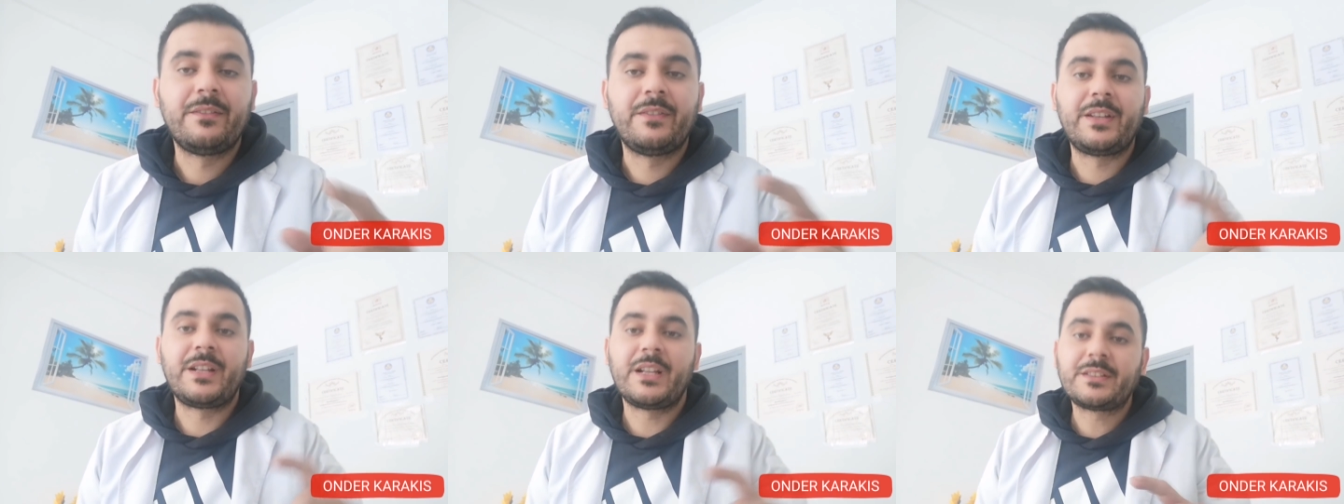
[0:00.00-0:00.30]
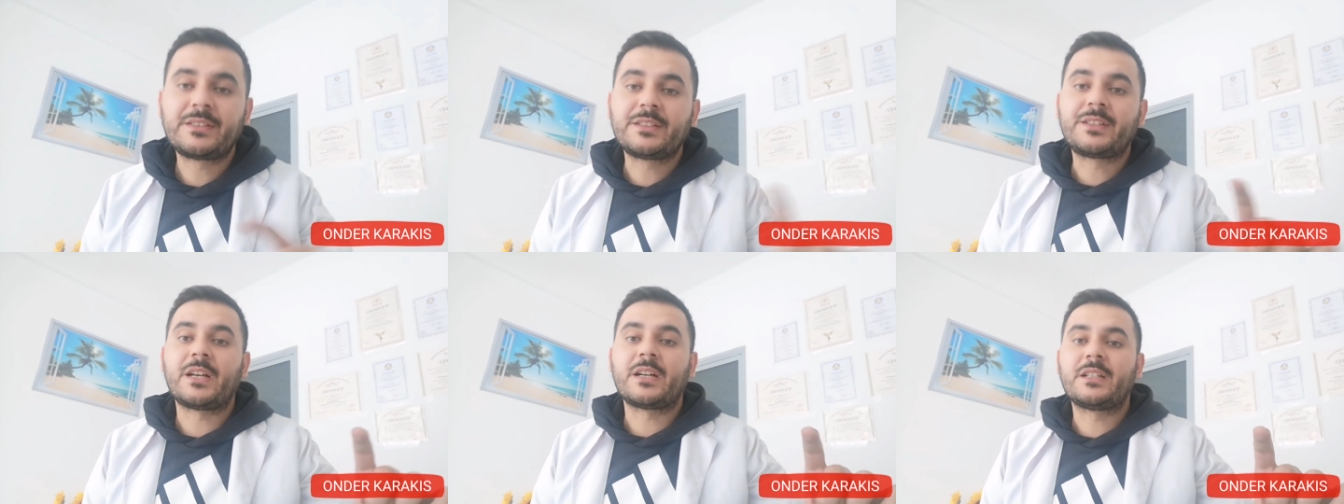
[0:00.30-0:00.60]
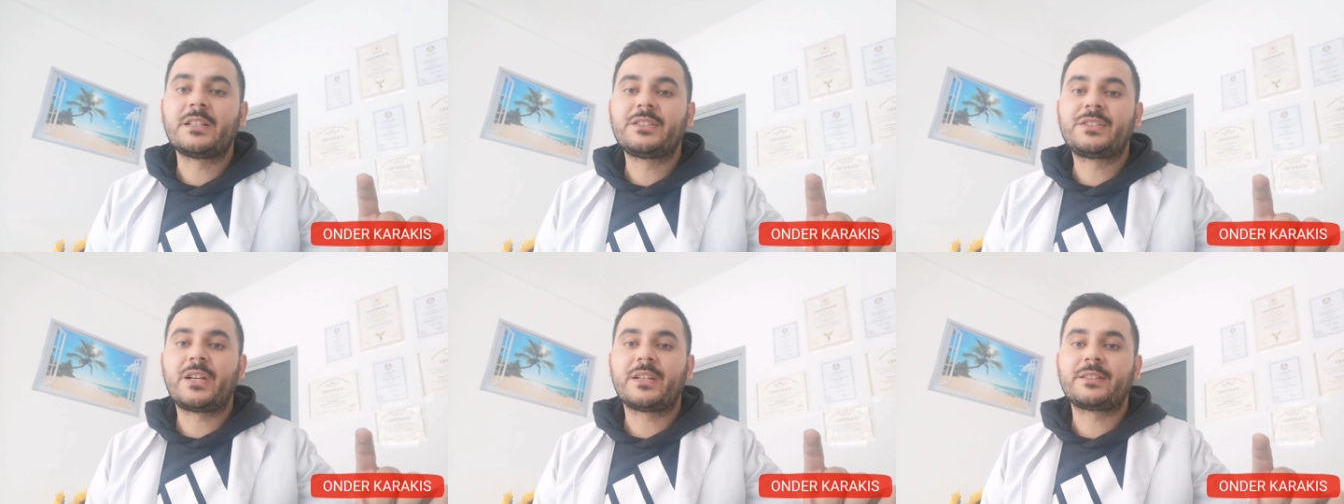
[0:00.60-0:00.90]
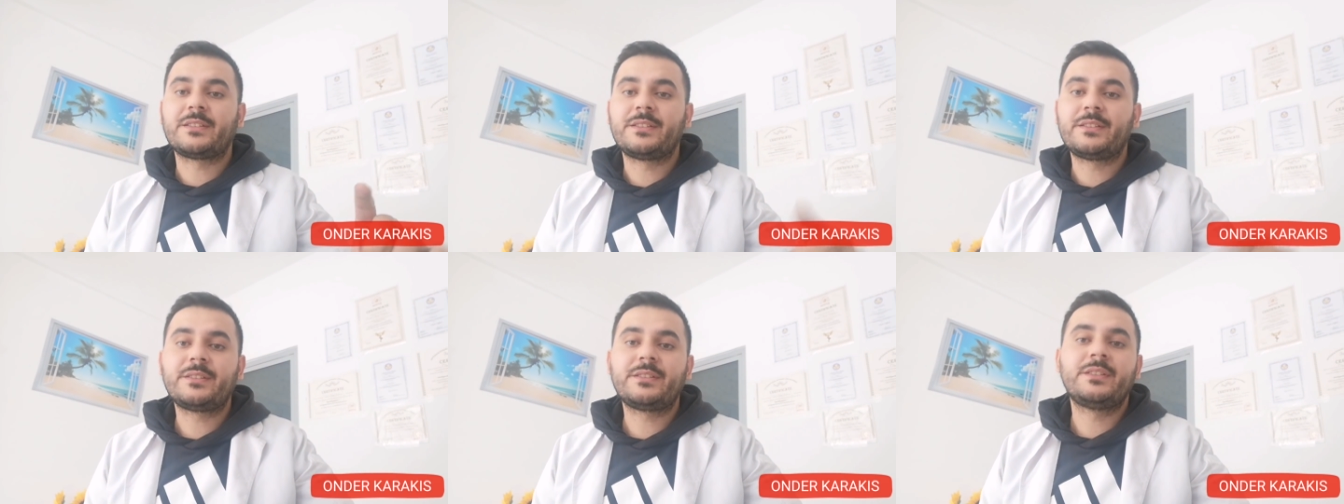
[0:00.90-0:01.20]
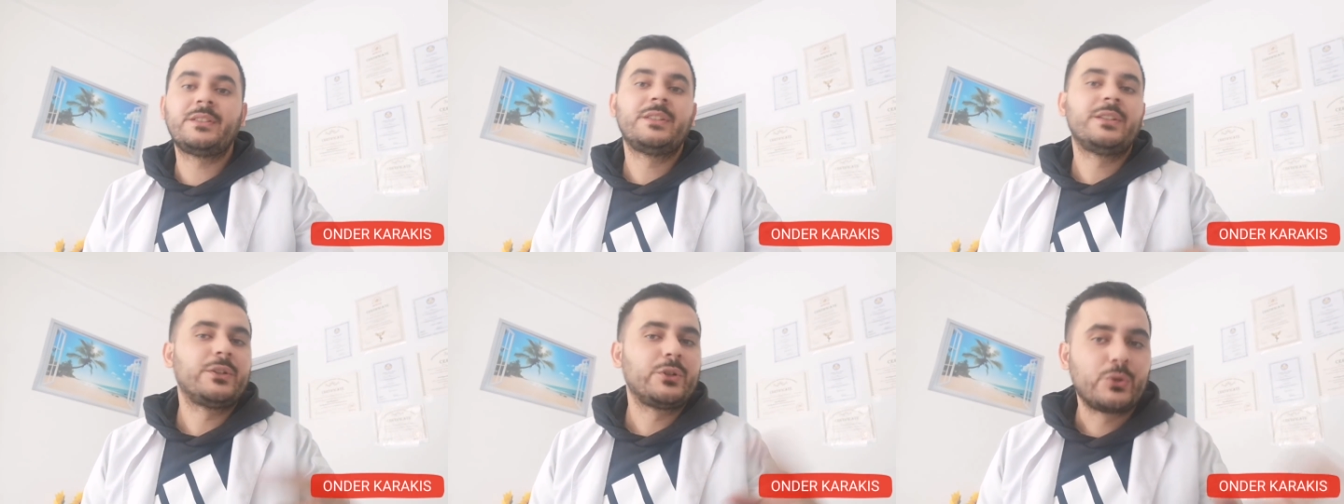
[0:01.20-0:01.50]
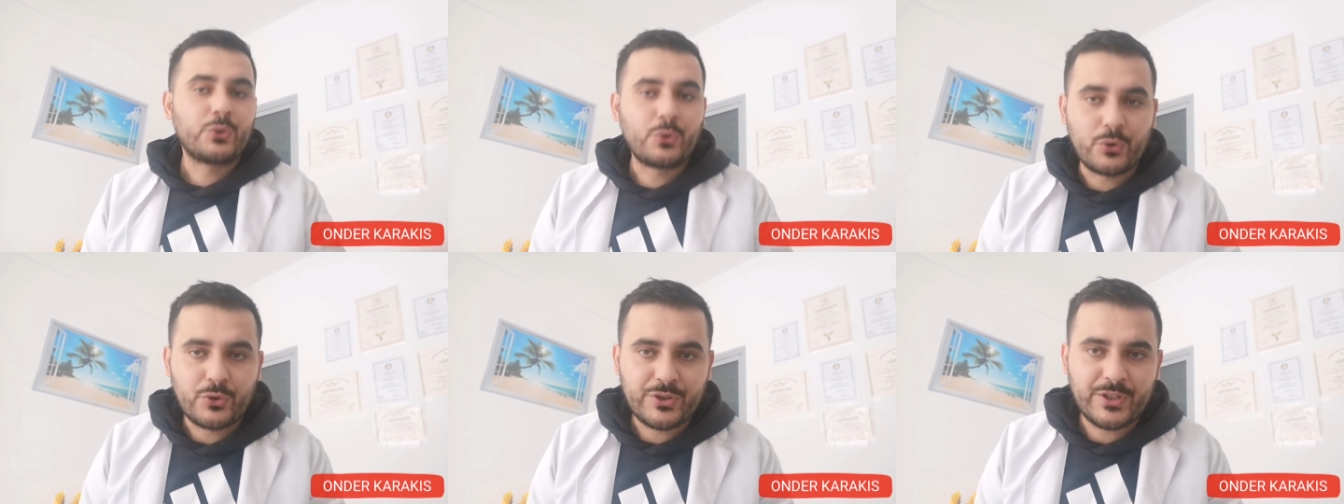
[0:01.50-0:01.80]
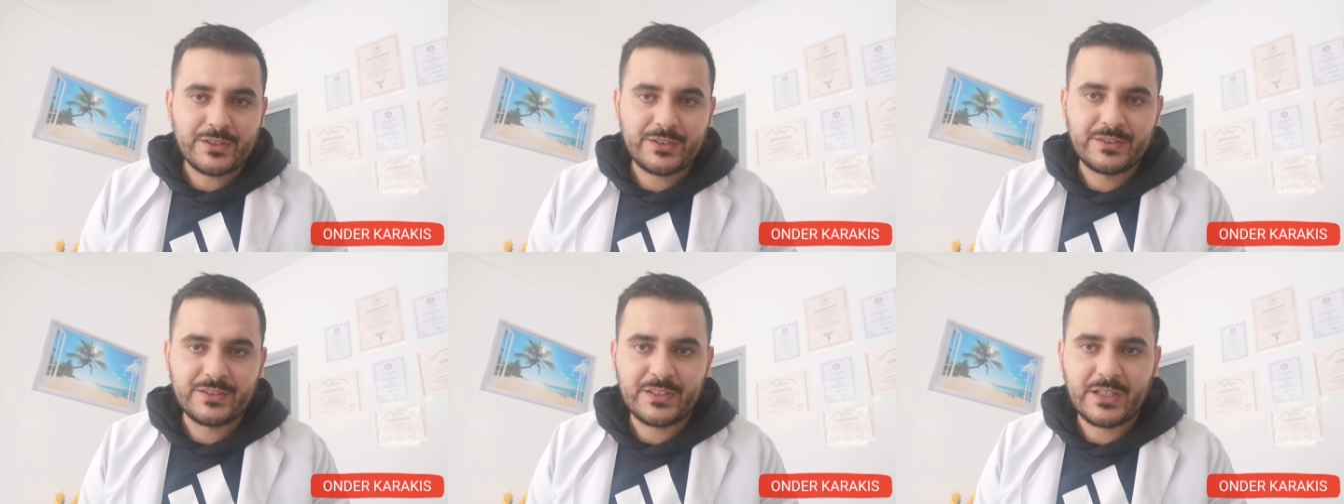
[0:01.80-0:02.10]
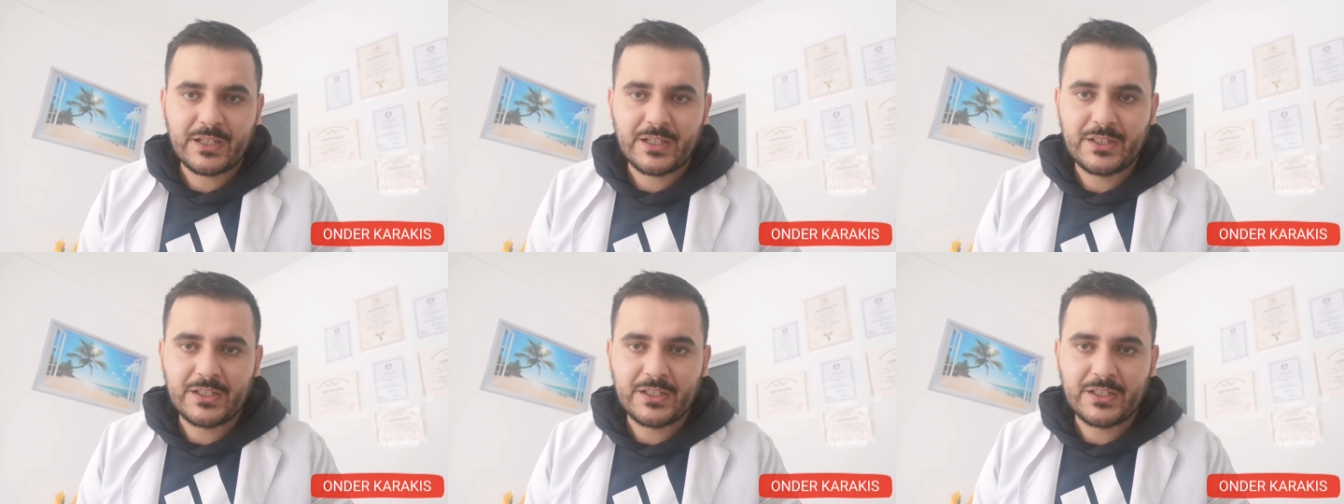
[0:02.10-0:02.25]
ve nasıl takılacaksınız göreceksiniz